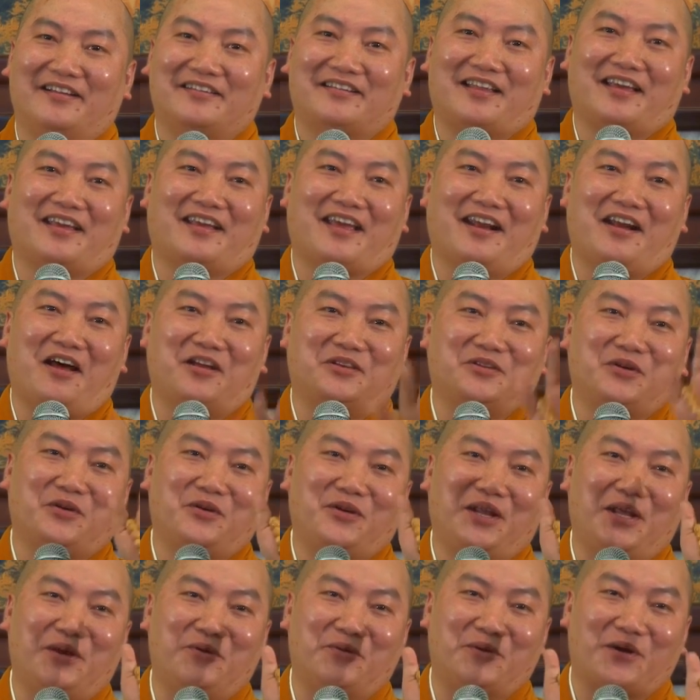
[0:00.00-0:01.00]
Thì cái đó tôi
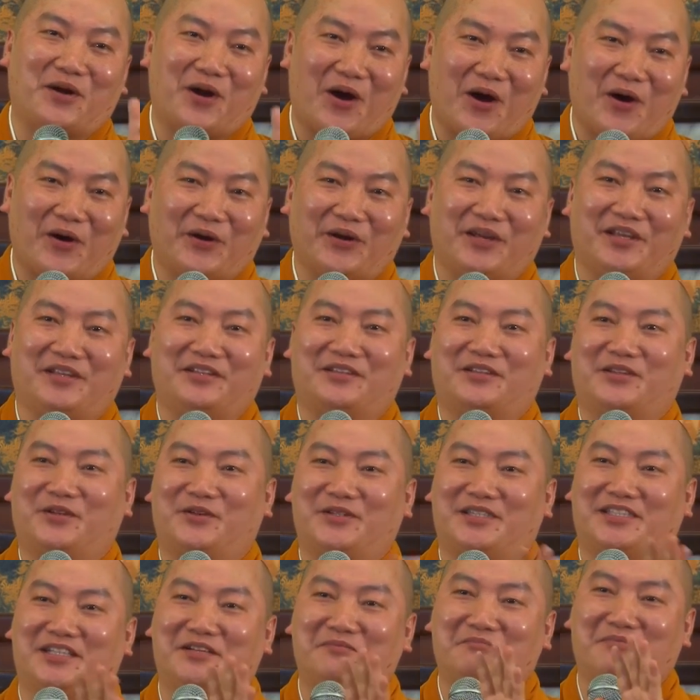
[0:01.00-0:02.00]
nêu rồi,
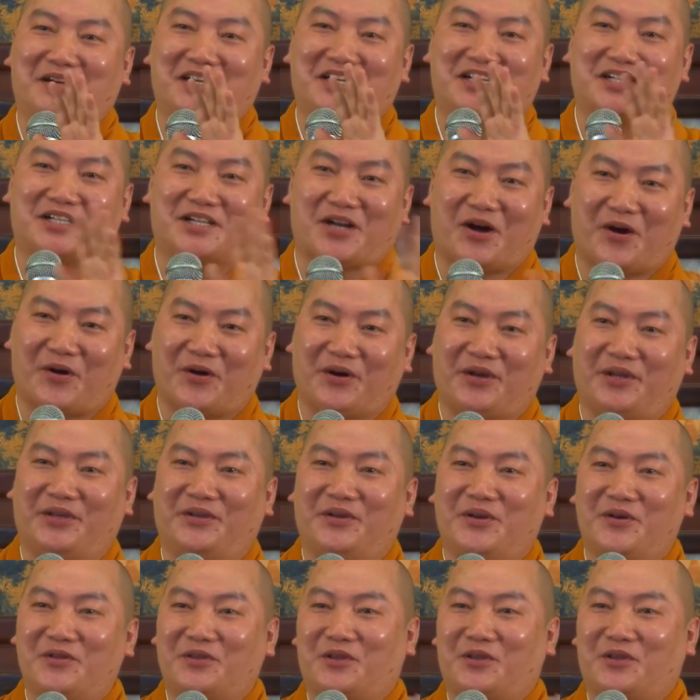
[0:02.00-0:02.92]
tôi chứng minh rồi,